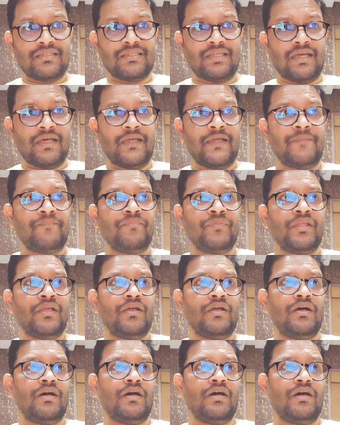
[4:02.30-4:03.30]
है
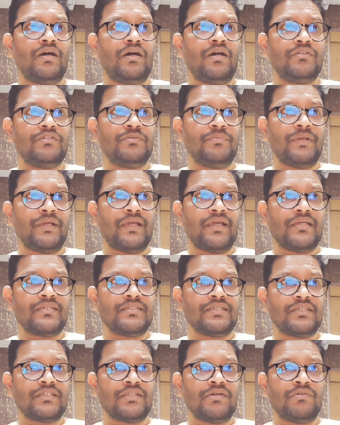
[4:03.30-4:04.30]
जो मैं कह
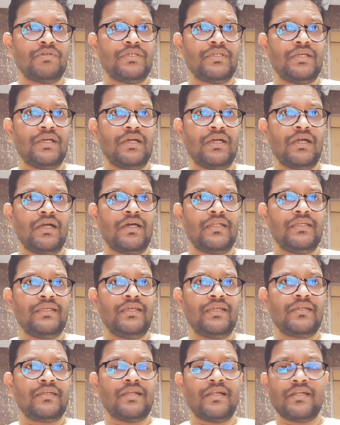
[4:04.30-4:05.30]
सकता हूँ कि अगर
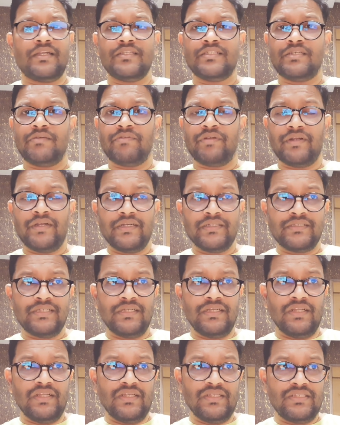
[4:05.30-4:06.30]
ये 3700 से
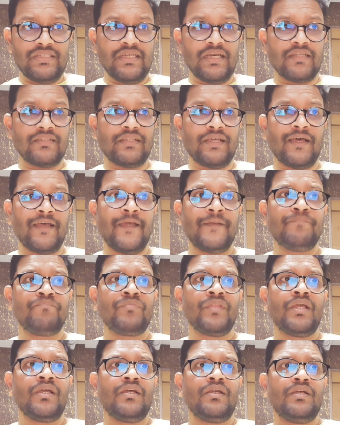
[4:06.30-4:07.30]
नीचे आता है
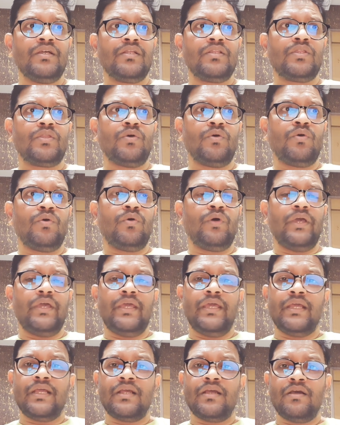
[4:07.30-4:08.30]
तो
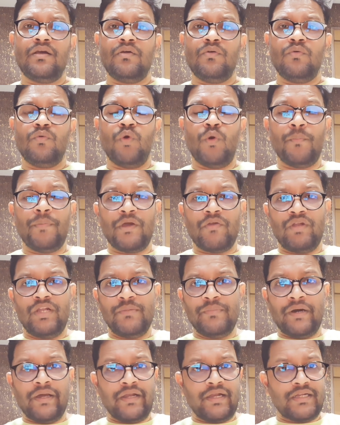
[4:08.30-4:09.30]
एक ऊपर वाली
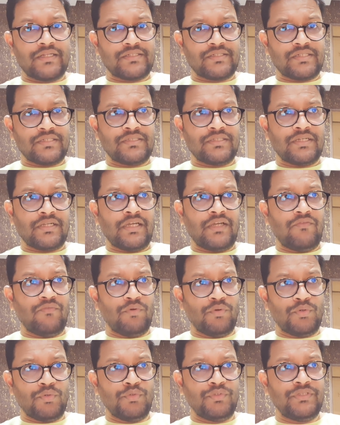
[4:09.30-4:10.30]
मार्केट स्ट्रक्चर है वो
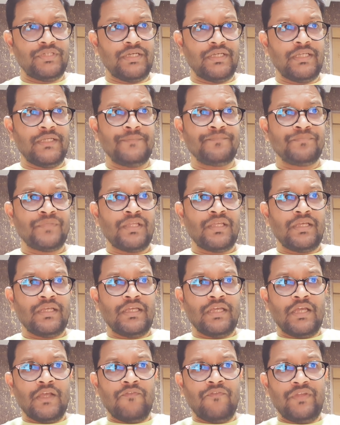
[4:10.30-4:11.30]
टूट जाएगी
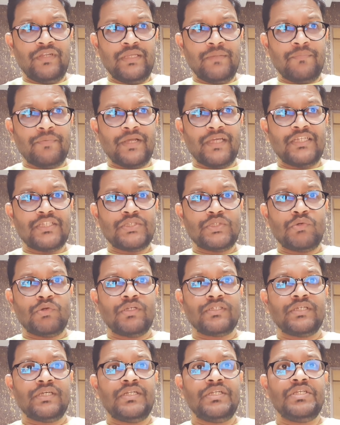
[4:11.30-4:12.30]
फिर ये प्राइस थोड़ा
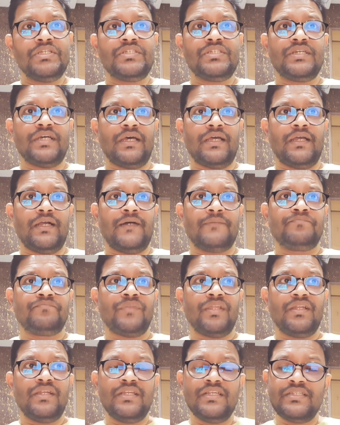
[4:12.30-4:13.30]
सा नीचे आएगा
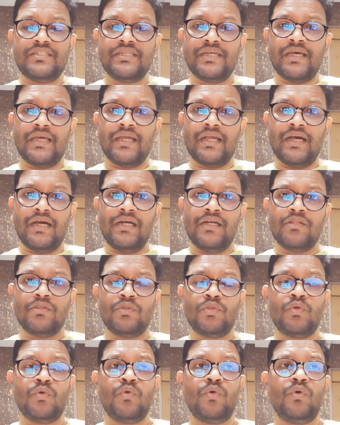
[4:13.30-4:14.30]
नीचे आएगा
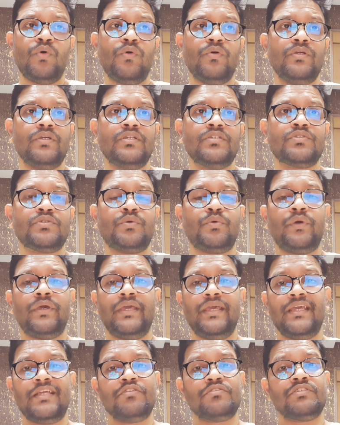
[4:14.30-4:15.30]
तो इसको
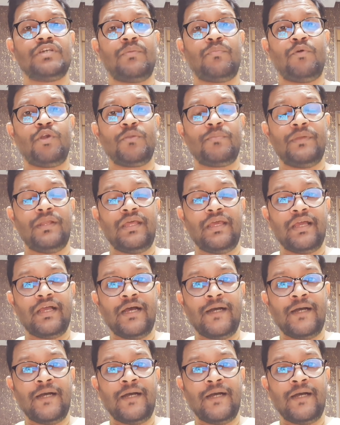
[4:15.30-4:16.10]
एक जो सपोर्ट मिलेगा